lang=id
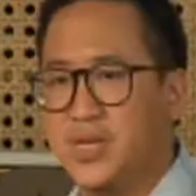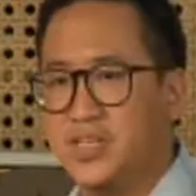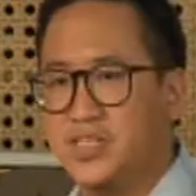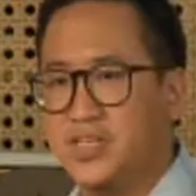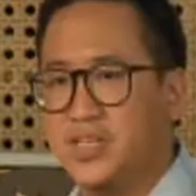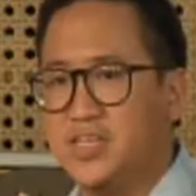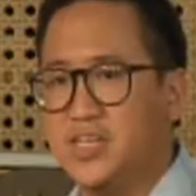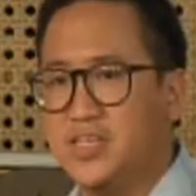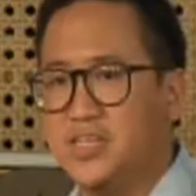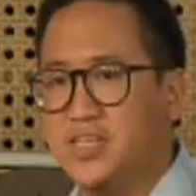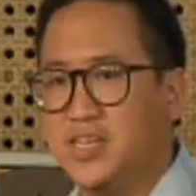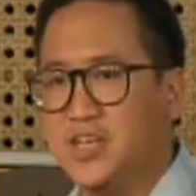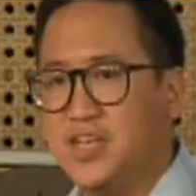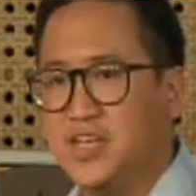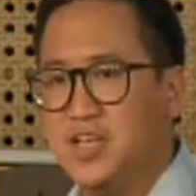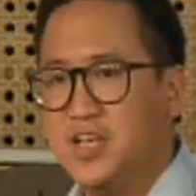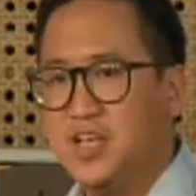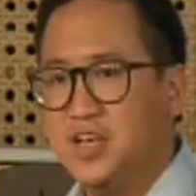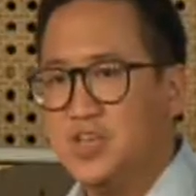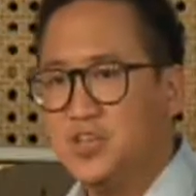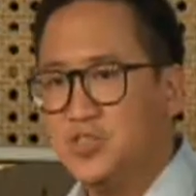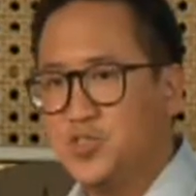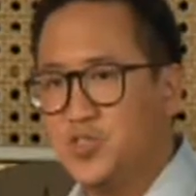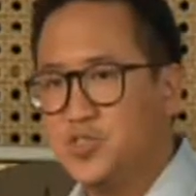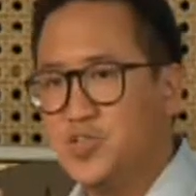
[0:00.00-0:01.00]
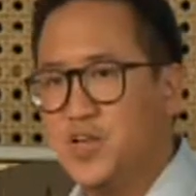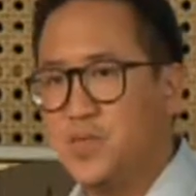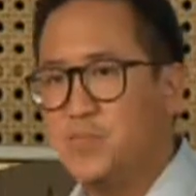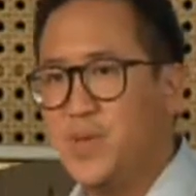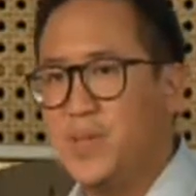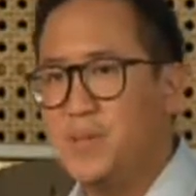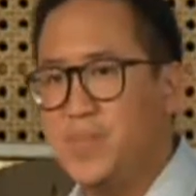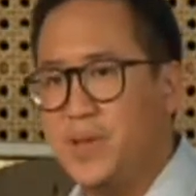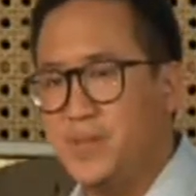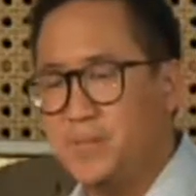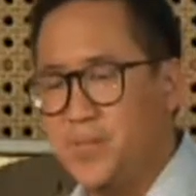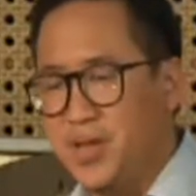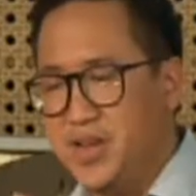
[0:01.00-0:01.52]
biasanya. Jadi sosial
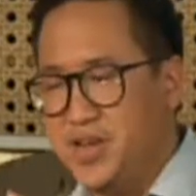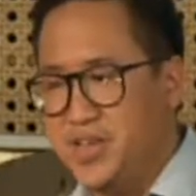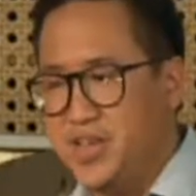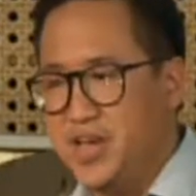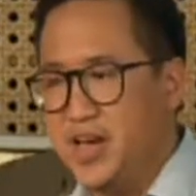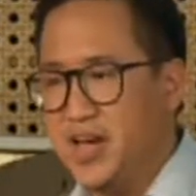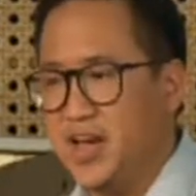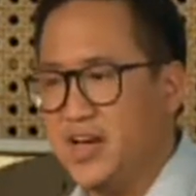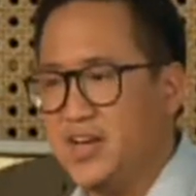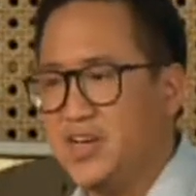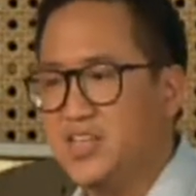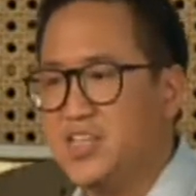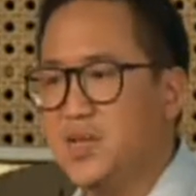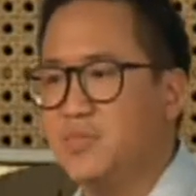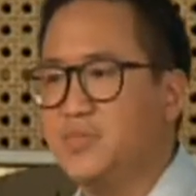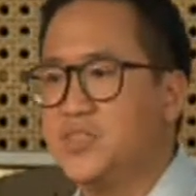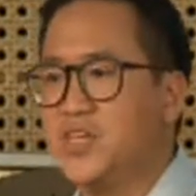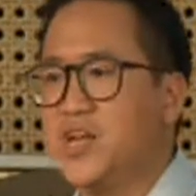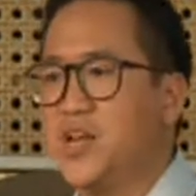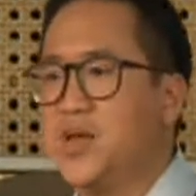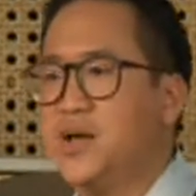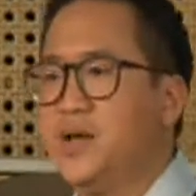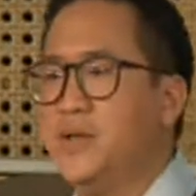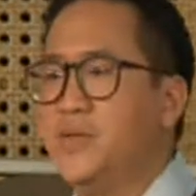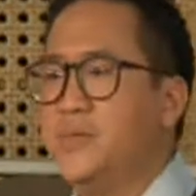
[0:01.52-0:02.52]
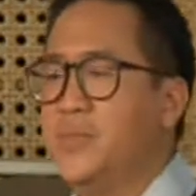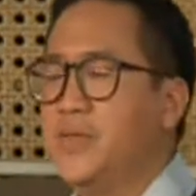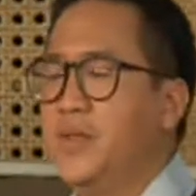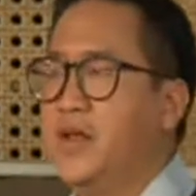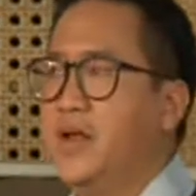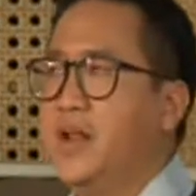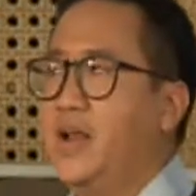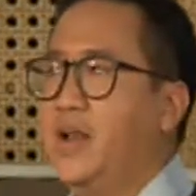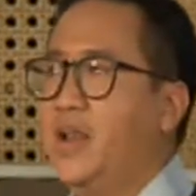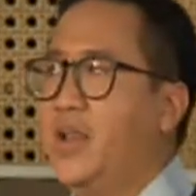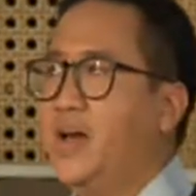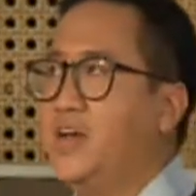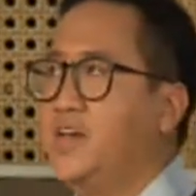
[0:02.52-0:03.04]
media, kita misalnya
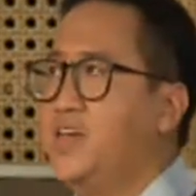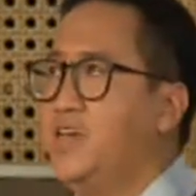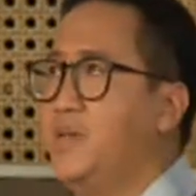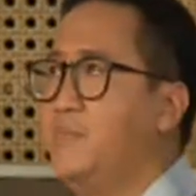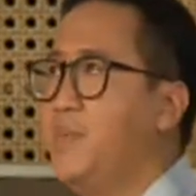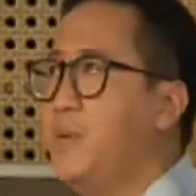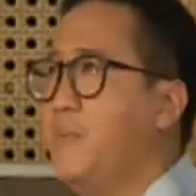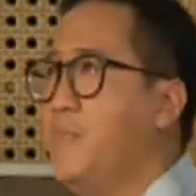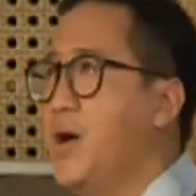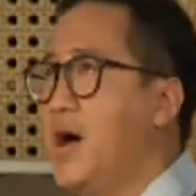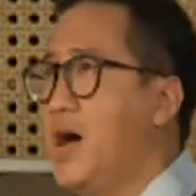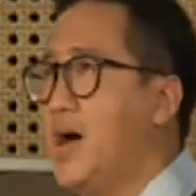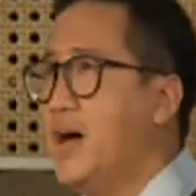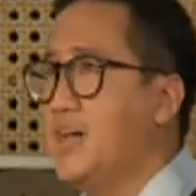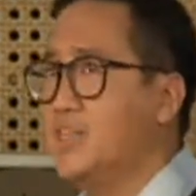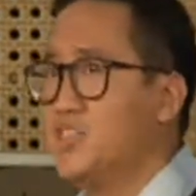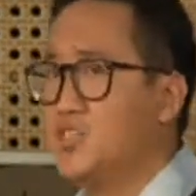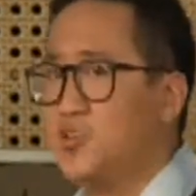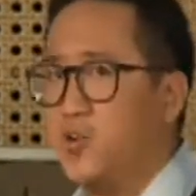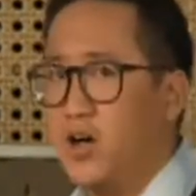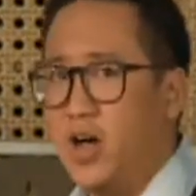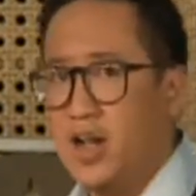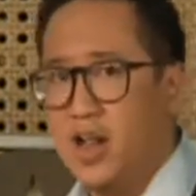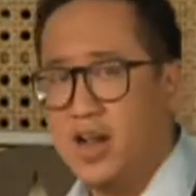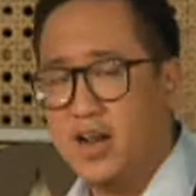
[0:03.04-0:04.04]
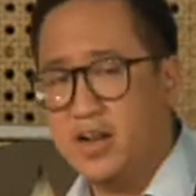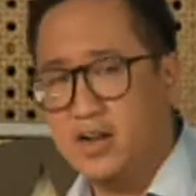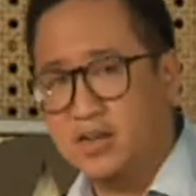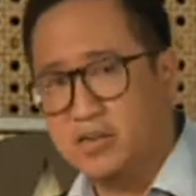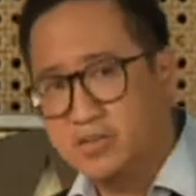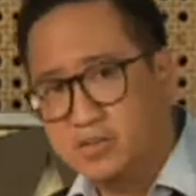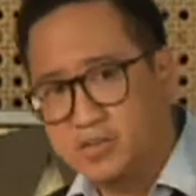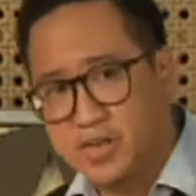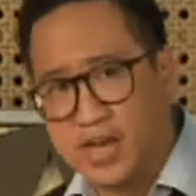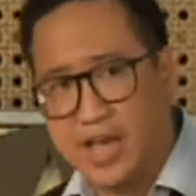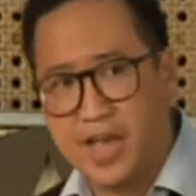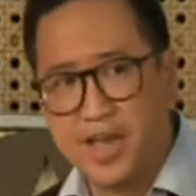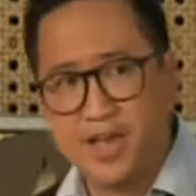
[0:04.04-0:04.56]
lagi membahas soal
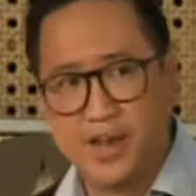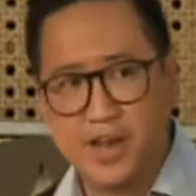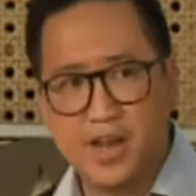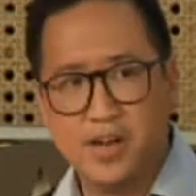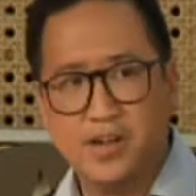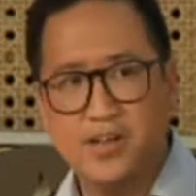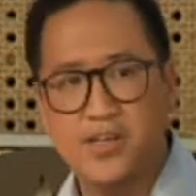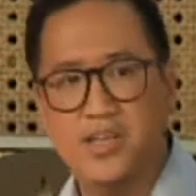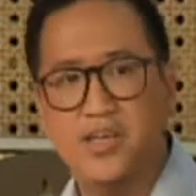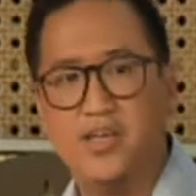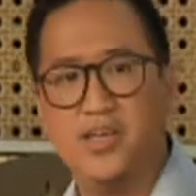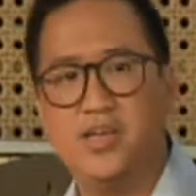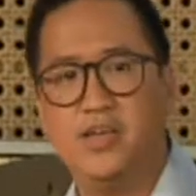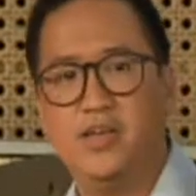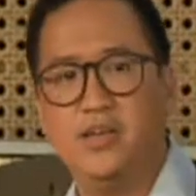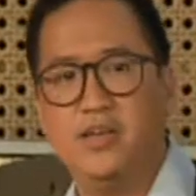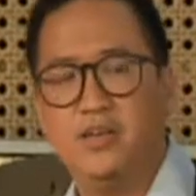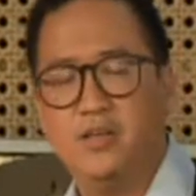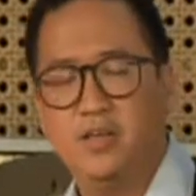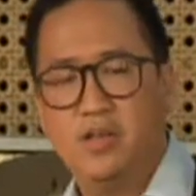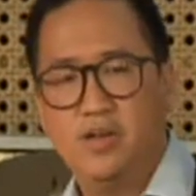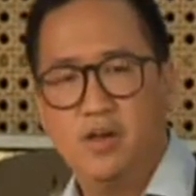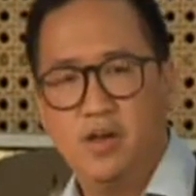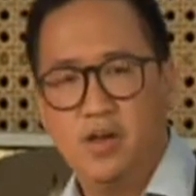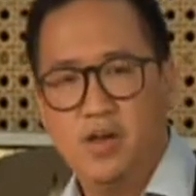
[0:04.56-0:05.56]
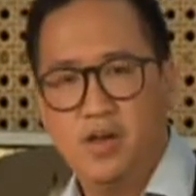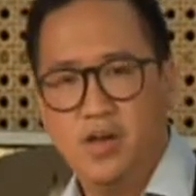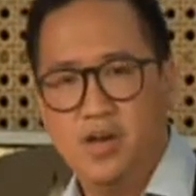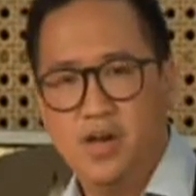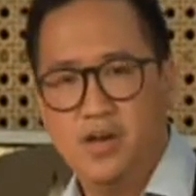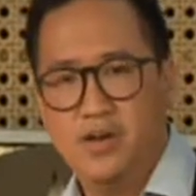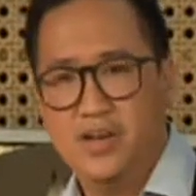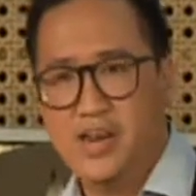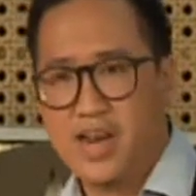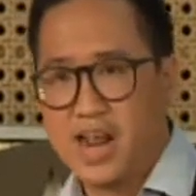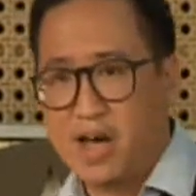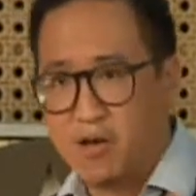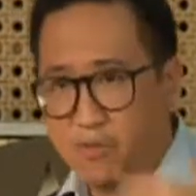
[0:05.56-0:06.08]
daerah di
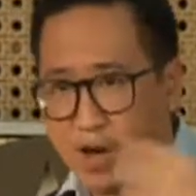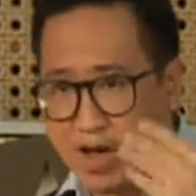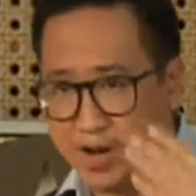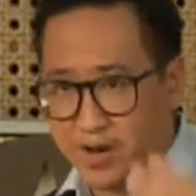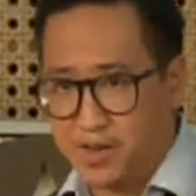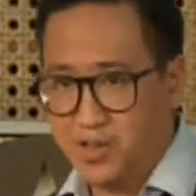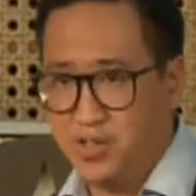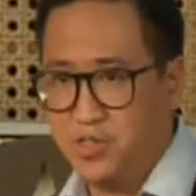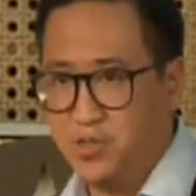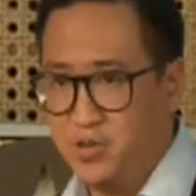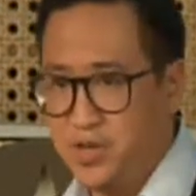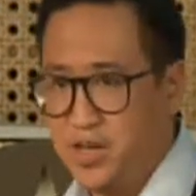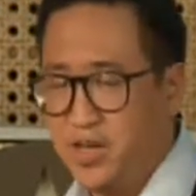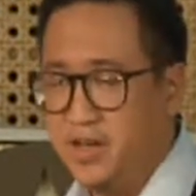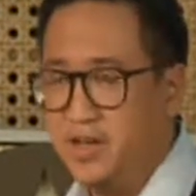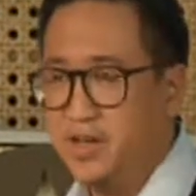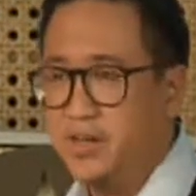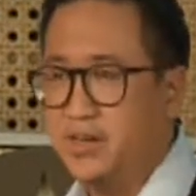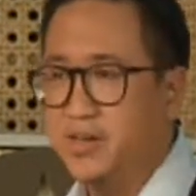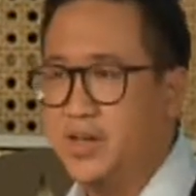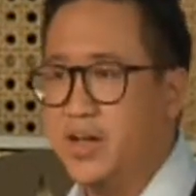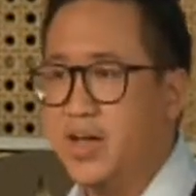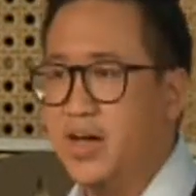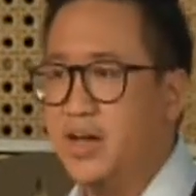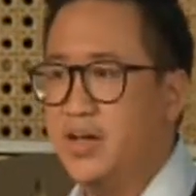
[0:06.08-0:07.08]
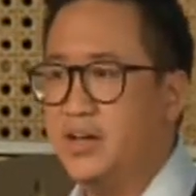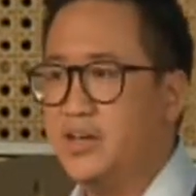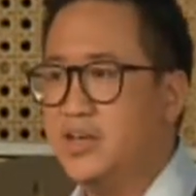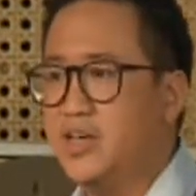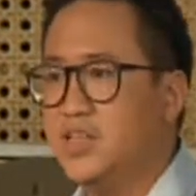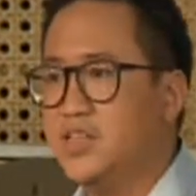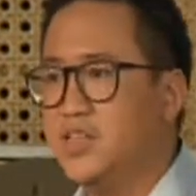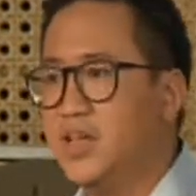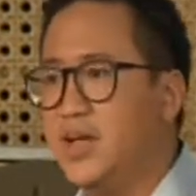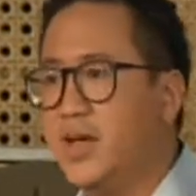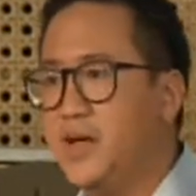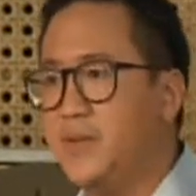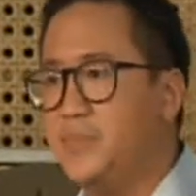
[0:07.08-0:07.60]
uh, Derawan gitu ya. Nah,
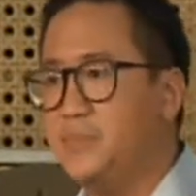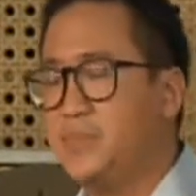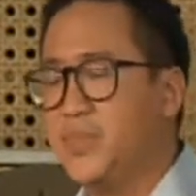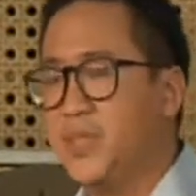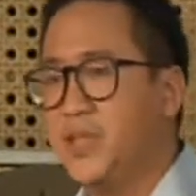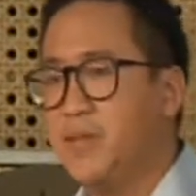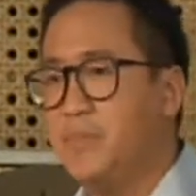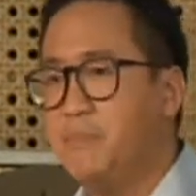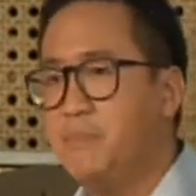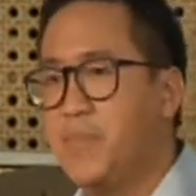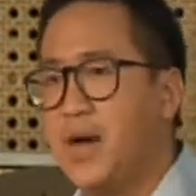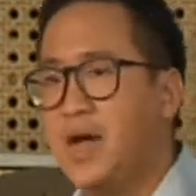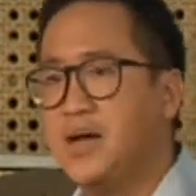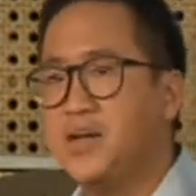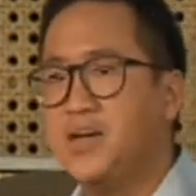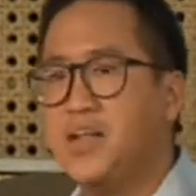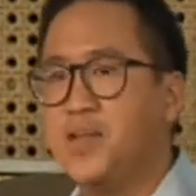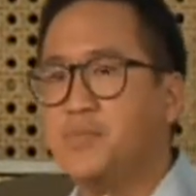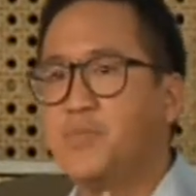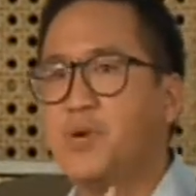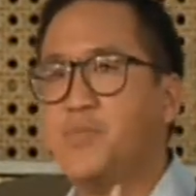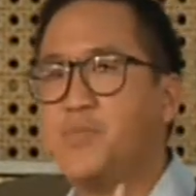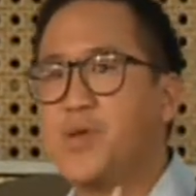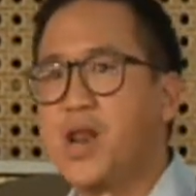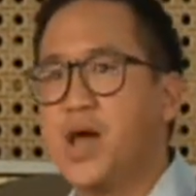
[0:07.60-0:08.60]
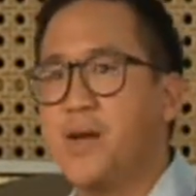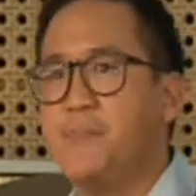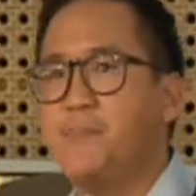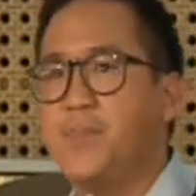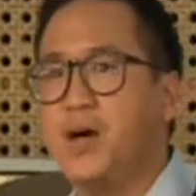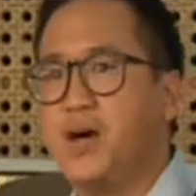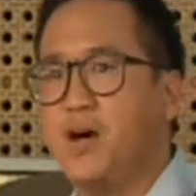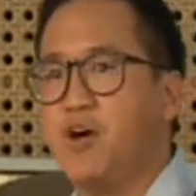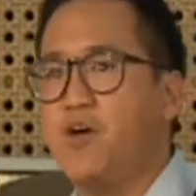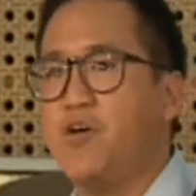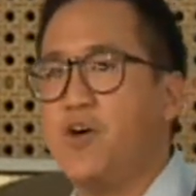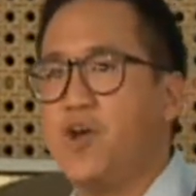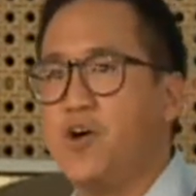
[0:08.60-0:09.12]
kita panggil
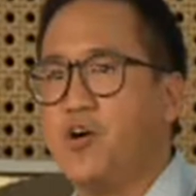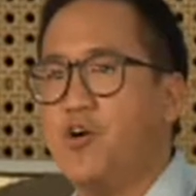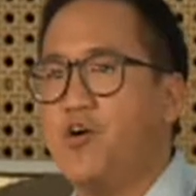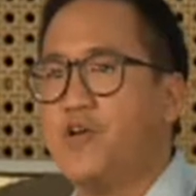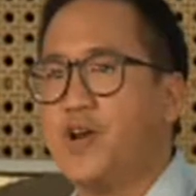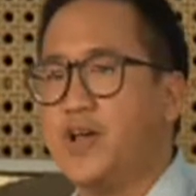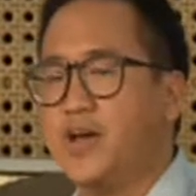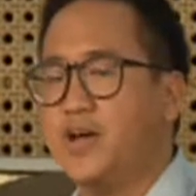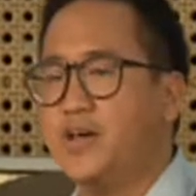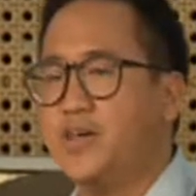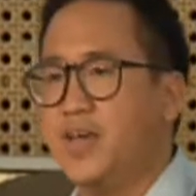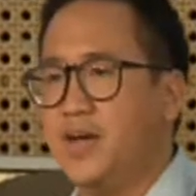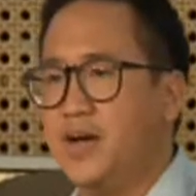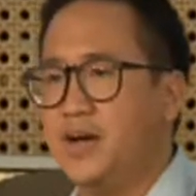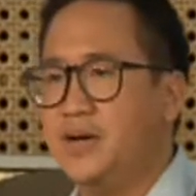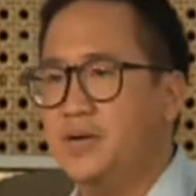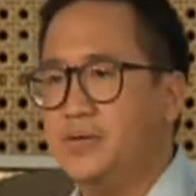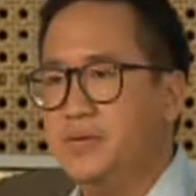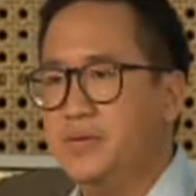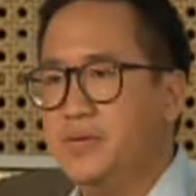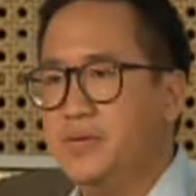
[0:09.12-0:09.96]
beberapa orang-orang yang